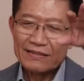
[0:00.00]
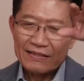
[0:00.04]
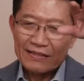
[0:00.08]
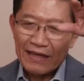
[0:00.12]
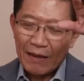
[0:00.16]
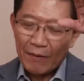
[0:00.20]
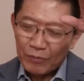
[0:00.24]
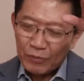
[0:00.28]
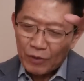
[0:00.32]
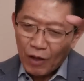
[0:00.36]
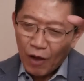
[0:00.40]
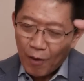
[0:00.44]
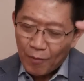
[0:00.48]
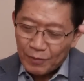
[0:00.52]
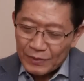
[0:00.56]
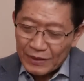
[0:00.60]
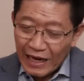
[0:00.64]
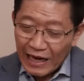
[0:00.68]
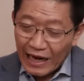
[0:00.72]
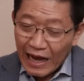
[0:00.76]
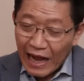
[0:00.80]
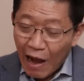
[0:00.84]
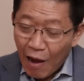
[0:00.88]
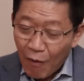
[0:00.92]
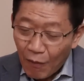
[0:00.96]
คำตอบจา
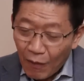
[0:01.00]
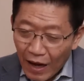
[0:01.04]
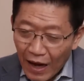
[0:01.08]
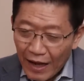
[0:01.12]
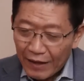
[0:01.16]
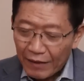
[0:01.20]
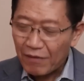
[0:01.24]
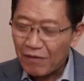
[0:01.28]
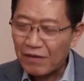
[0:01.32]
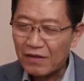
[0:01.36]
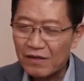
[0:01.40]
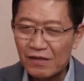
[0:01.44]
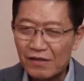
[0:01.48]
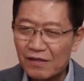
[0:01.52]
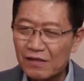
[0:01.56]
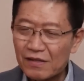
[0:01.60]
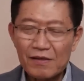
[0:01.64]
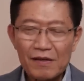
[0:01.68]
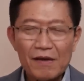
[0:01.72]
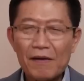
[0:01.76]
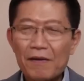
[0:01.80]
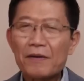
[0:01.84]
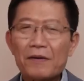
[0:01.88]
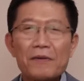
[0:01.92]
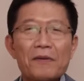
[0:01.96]
กก้าวไกลก็คือ
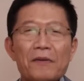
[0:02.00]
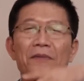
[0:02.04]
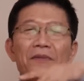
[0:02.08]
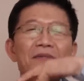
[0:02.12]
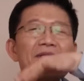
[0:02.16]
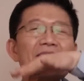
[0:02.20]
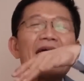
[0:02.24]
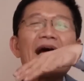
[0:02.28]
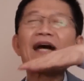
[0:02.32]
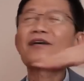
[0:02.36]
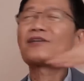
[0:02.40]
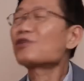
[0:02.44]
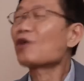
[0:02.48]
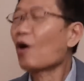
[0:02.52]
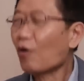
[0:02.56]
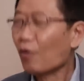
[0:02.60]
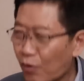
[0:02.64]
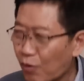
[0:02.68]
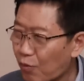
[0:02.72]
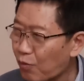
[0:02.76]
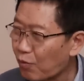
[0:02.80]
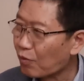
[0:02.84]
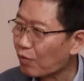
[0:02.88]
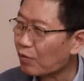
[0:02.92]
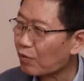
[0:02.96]
สองลุงทั้งสองลุง